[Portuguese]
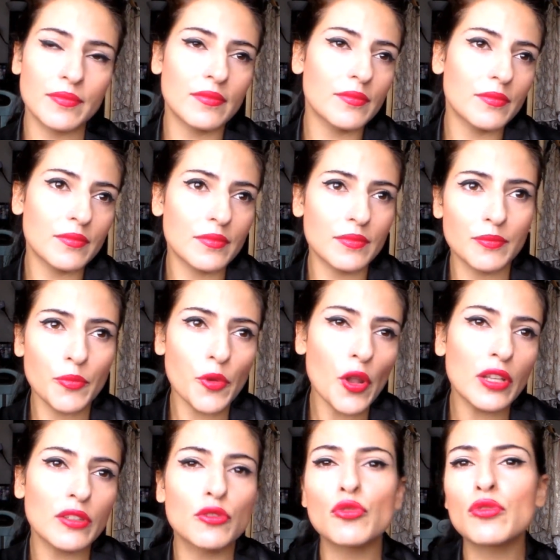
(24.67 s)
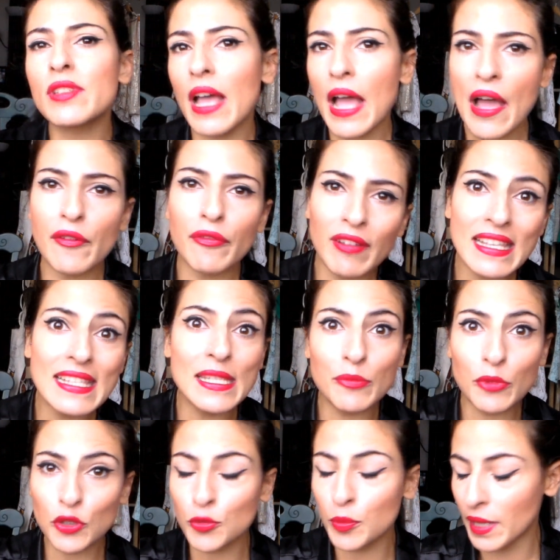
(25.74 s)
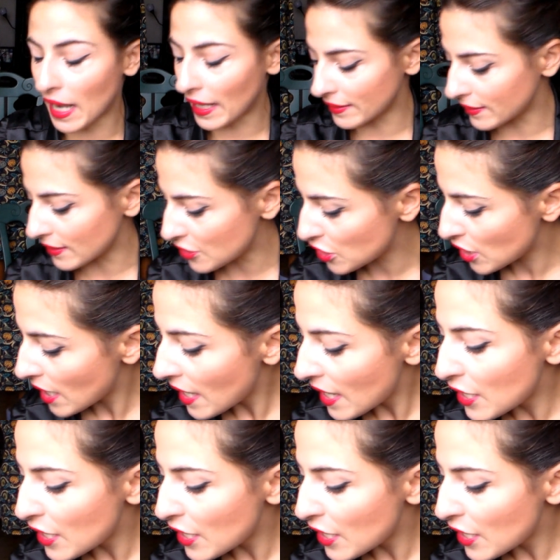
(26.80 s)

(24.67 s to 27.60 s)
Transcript: Uh, pronto, usáveis e muito baratas.